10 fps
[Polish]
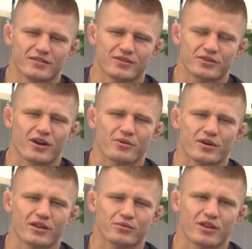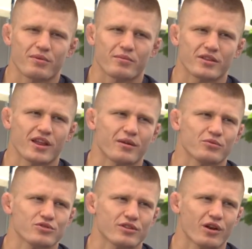no to akurat tutaj pamiętałem,
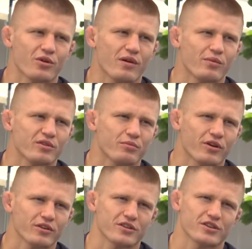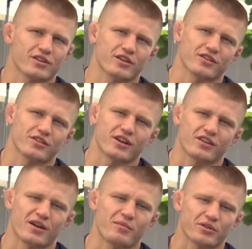to już ta głowa była spokojniejsza, jednak te
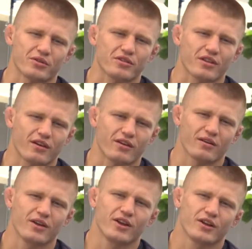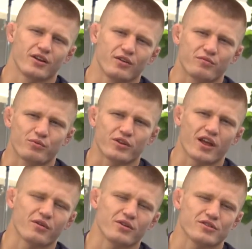starty amatorskie e, e,
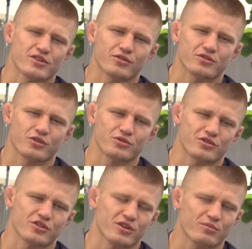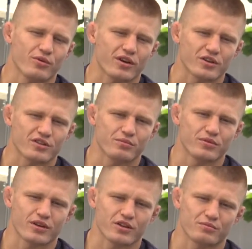wpłynęły, że to doświadczenie było jakieś,
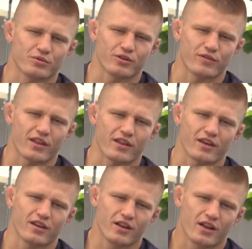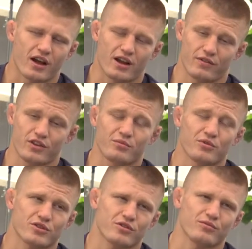jakieś zbudowane, ale
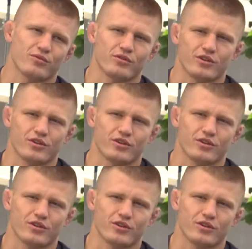wiadomo, że to było